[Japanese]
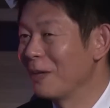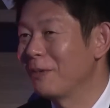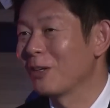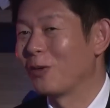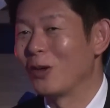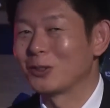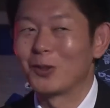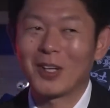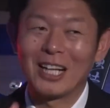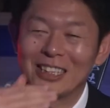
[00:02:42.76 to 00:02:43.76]
もやっぱりこう
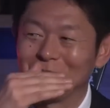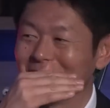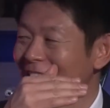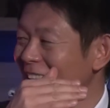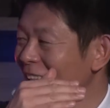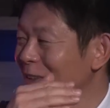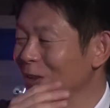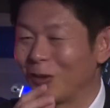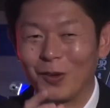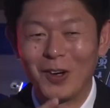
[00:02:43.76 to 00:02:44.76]
その勝ち筋ね、そ
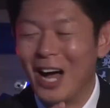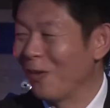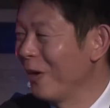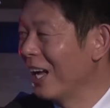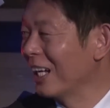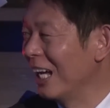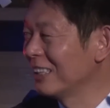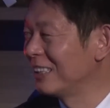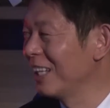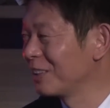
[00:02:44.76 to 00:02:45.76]
のあ、これが
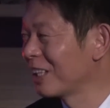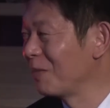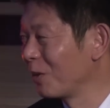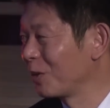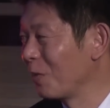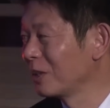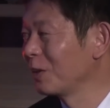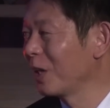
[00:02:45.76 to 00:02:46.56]
完成するかもって思った